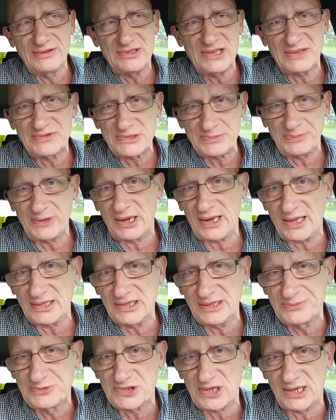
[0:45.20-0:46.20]
jest
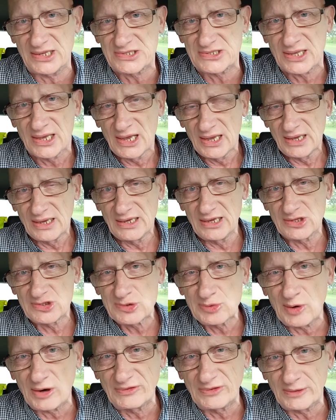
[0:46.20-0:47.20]
wspierany przez
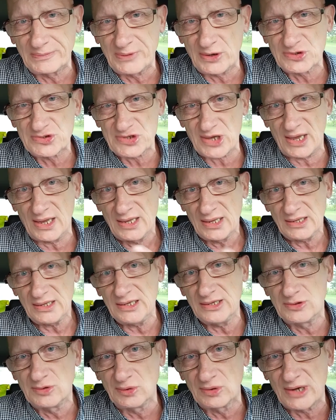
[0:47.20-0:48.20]
Słowo Boże
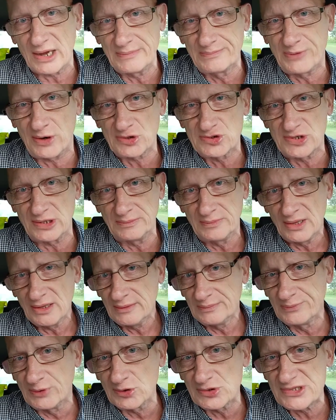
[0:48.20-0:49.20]
i Duchem Bożym.
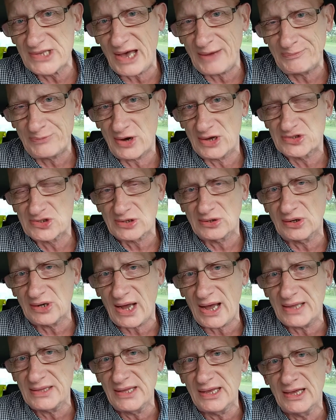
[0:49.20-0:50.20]
Bóg zapłać,
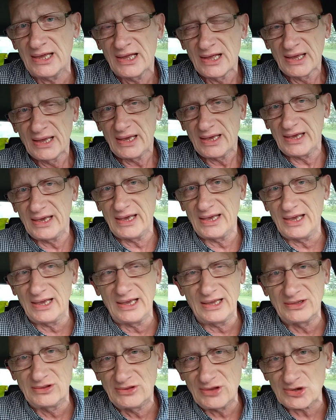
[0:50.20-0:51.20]
kochani,
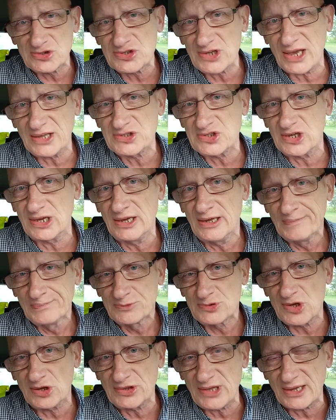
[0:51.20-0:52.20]
do rzeczy,
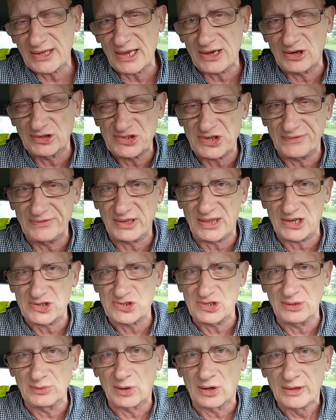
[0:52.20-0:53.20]
co takiego się
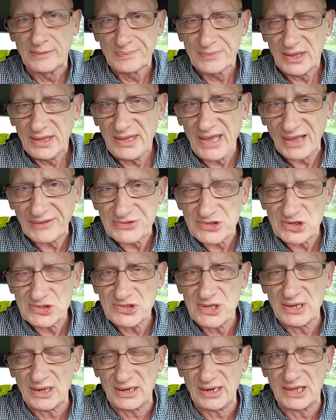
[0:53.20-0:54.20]
wydarzyło. Jak
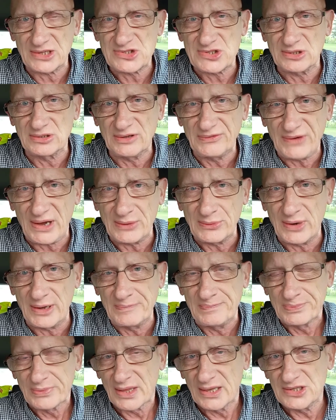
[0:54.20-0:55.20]
wcześniej
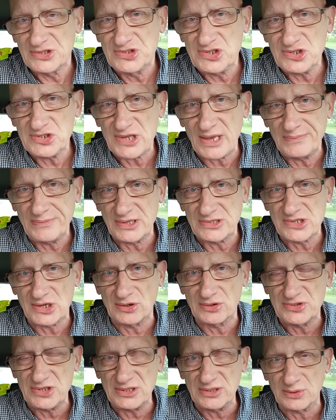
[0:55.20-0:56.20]
relacjonowałem, dzisiaj między
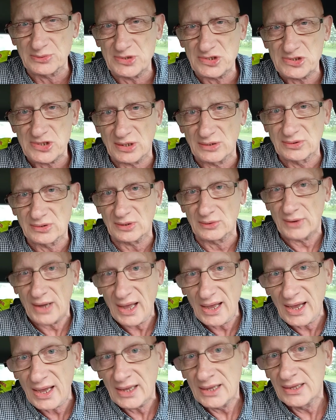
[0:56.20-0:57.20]
godziną 10
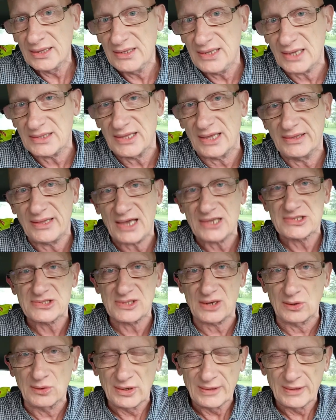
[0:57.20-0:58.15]
a 11